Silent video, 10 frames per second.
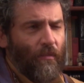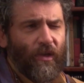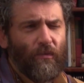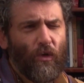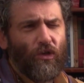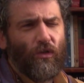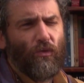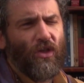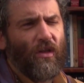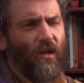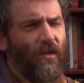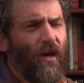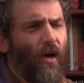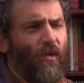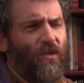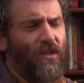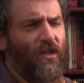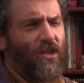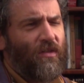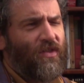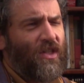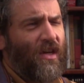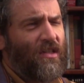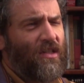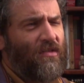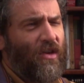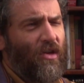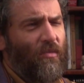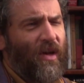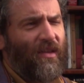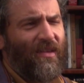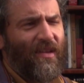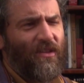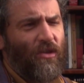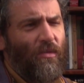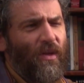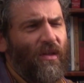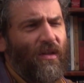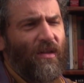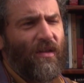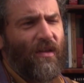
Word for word: Быть может, уже тогда он слышал в сердце своем этот особенный,